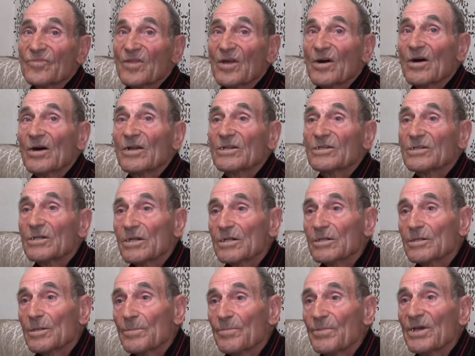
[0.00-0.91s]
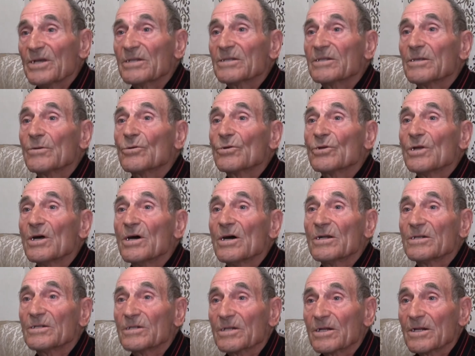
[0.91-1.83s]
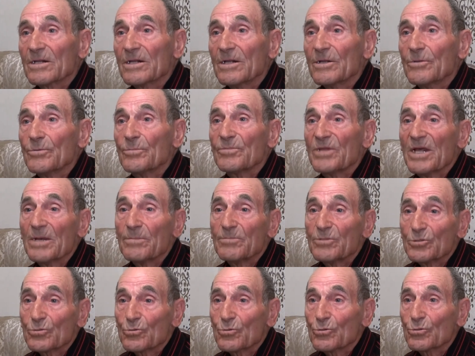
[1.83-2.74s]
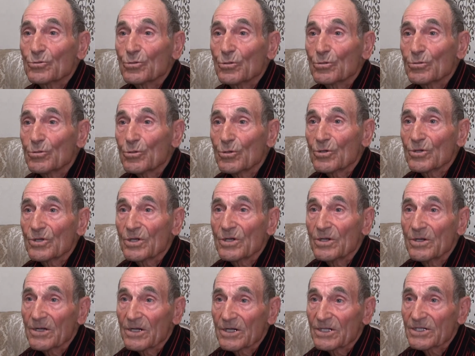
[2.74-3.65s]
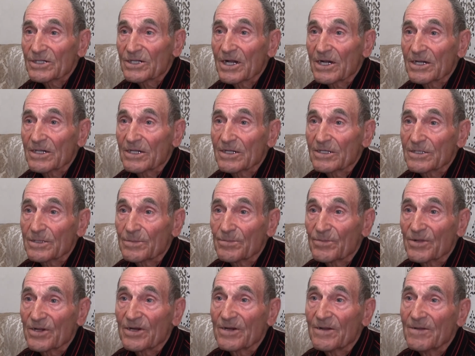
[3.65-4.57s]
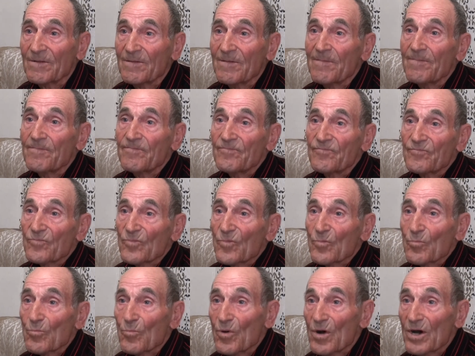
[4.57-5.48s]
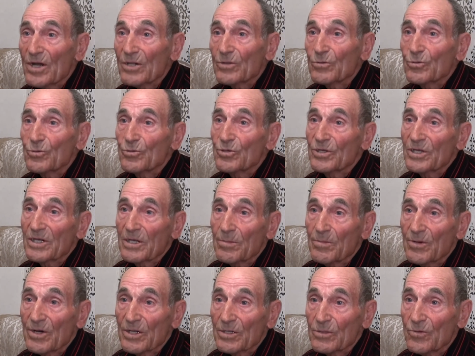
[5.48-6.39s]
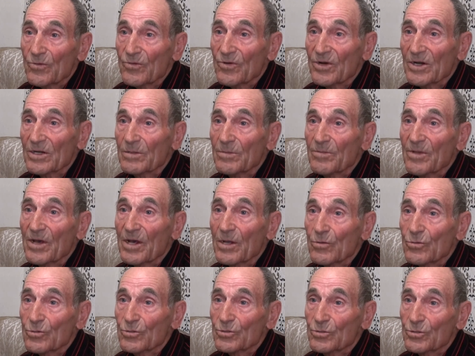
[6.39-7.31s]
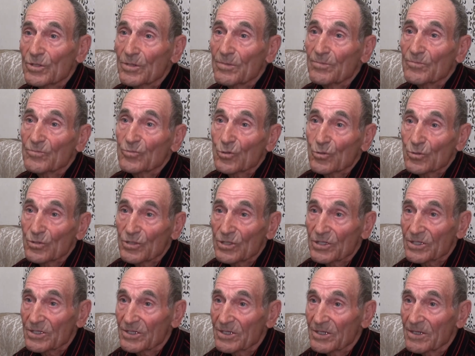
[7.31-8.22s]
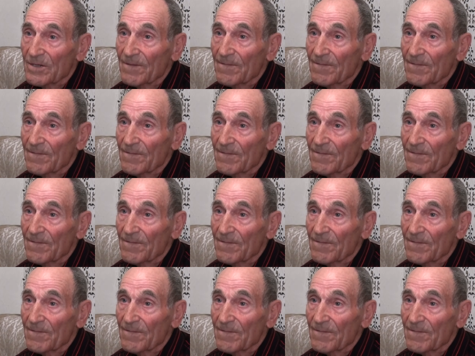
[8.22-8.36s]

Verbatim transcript: Açlıkta pek de ona açlıktan üpte biz kurtulduk kız kardeşimle. Bat tü iki batım vardı Meluş, Toliş.